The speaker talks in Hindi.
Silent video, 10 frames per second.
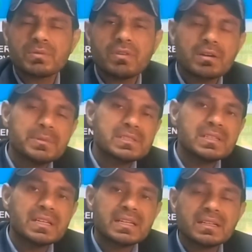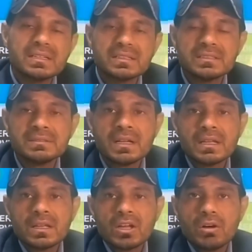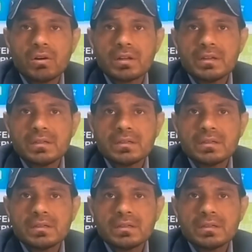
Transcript: परफॉर्मेंस दे के आएंगे और